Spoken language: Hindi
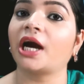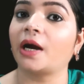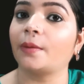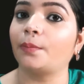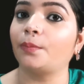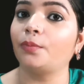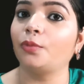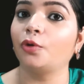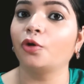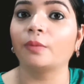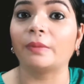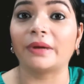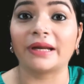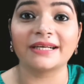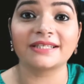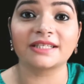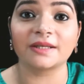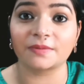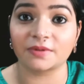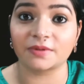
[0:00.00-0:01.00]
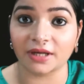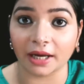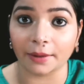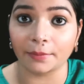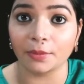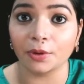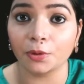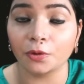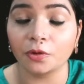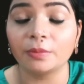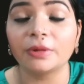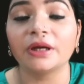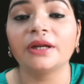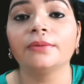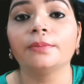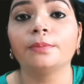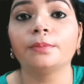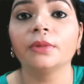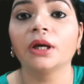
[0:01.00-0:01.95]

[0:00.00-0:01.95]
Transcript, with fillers: आप लोग मेरे सब्सक्राइबर हो मेरी